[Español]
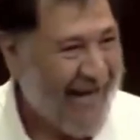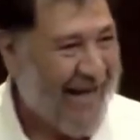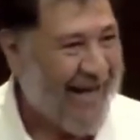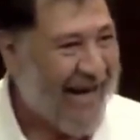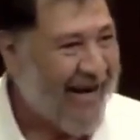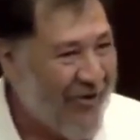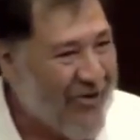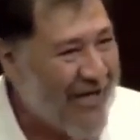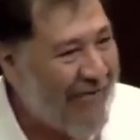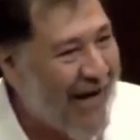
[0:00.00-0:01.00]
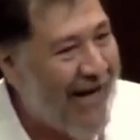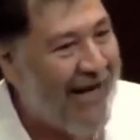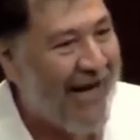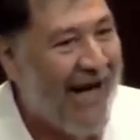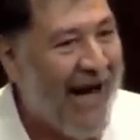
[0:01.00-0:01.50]
y que nos
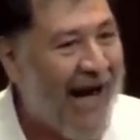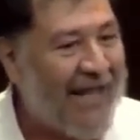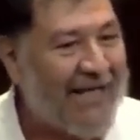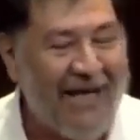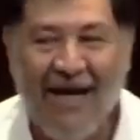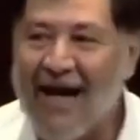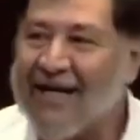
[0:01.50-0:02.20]
iban a decir a